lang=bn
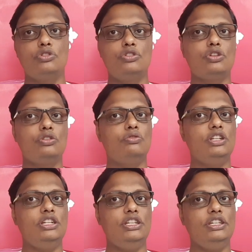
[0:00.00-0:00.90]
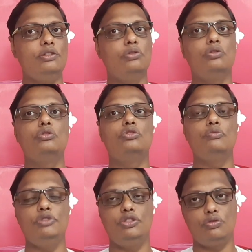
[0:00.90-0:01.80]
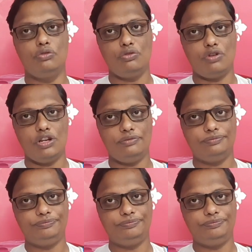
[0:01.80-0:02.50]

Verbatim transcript: সঞ্চয় করে নিয়ে গিয়ে অন্যত্র বিতরণ করে